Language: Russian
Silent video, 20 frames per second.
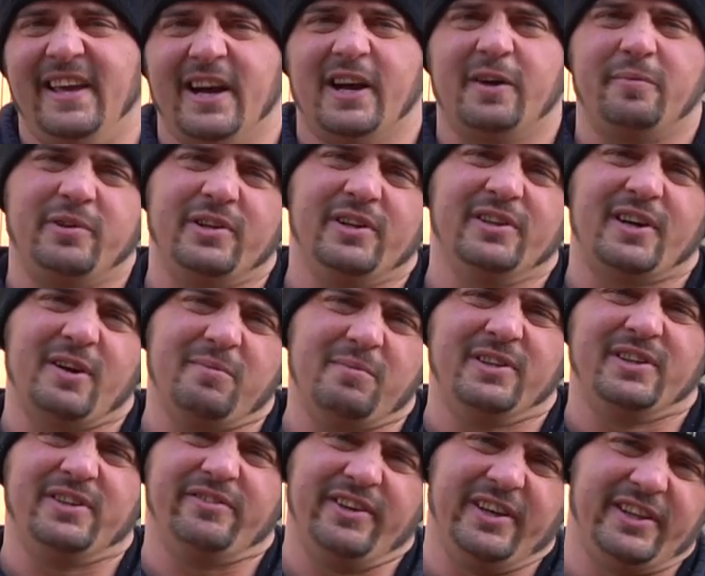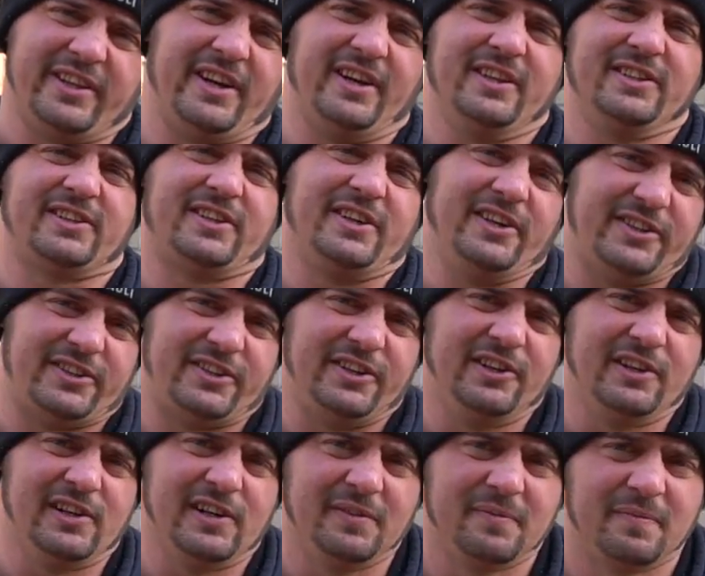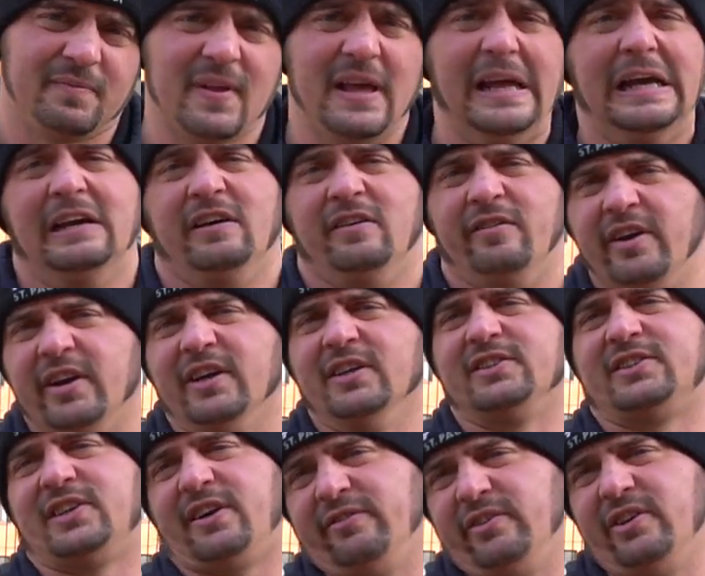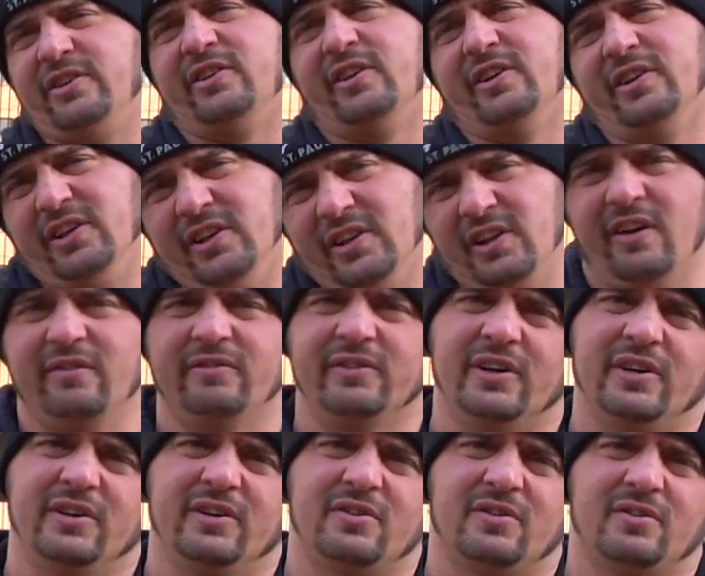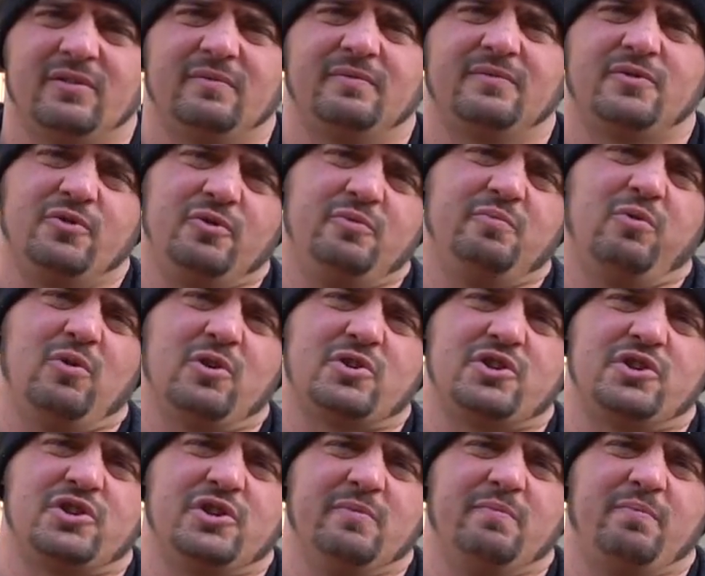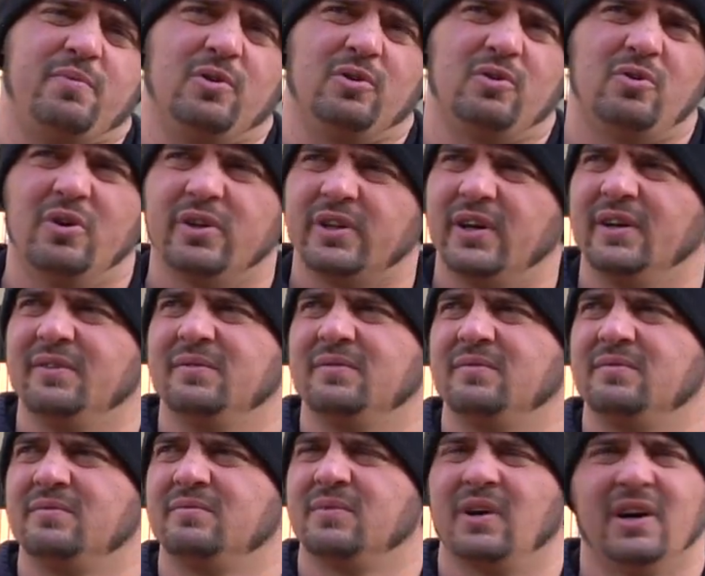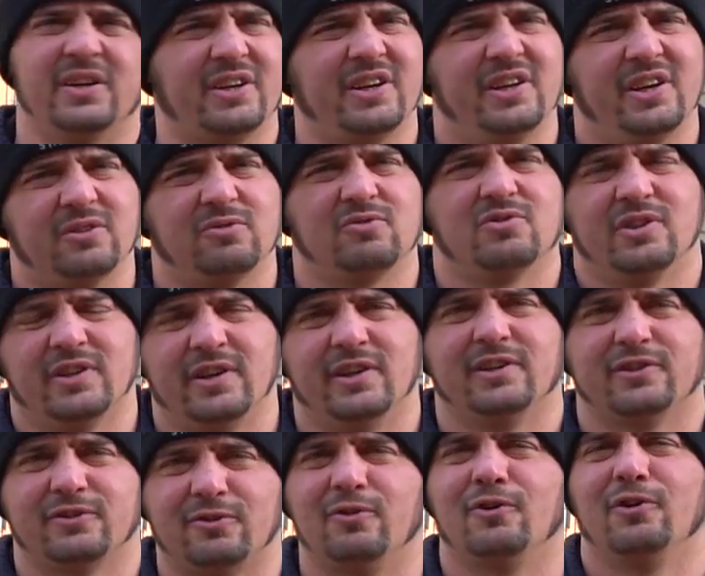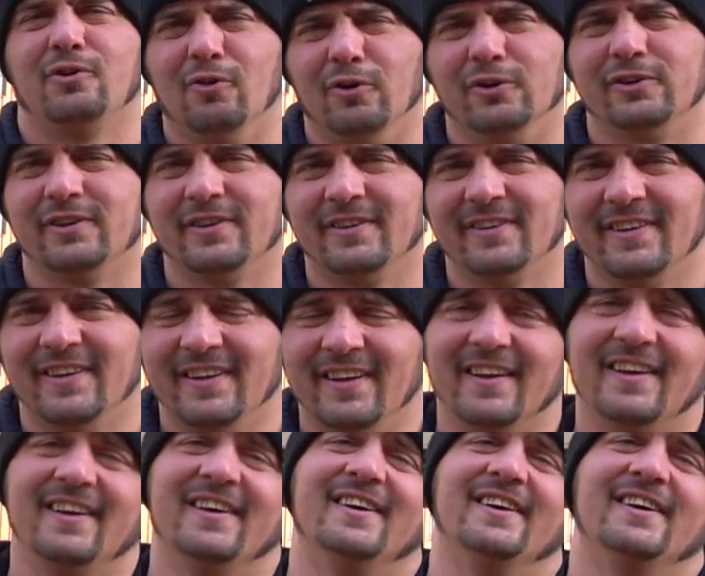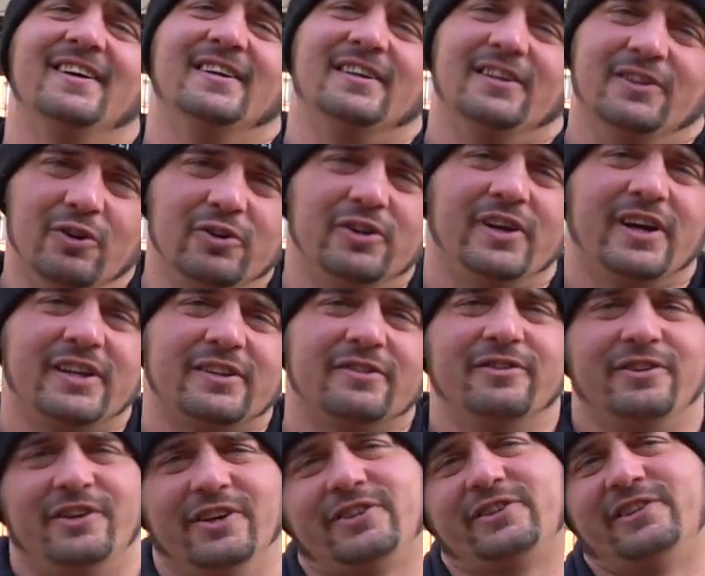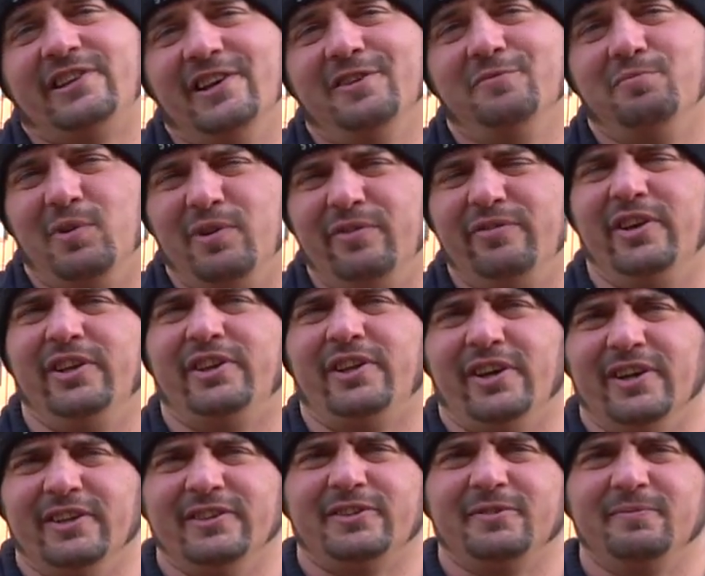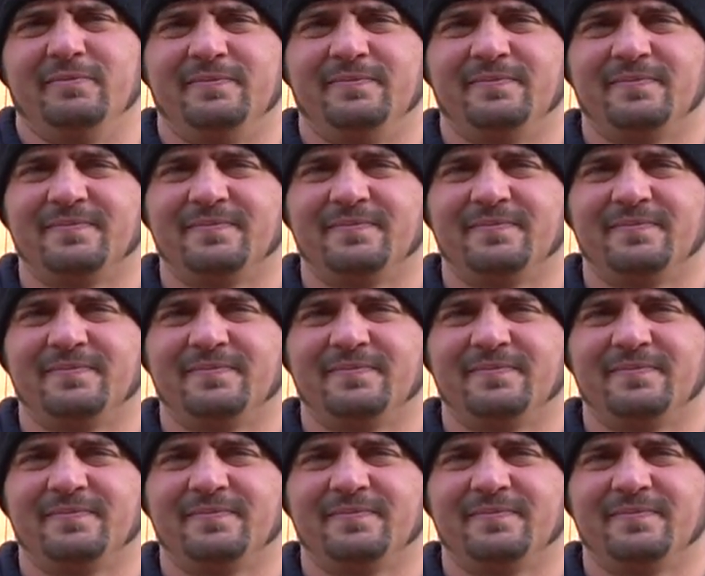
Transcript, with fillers: я капитан команды «Вегетарианская сила». Веган сравнительно недавно, чуть больше, чем полгода, хотя нет, уже, наверное, скоро год. Но до этого 10 лет был вегетарианцем.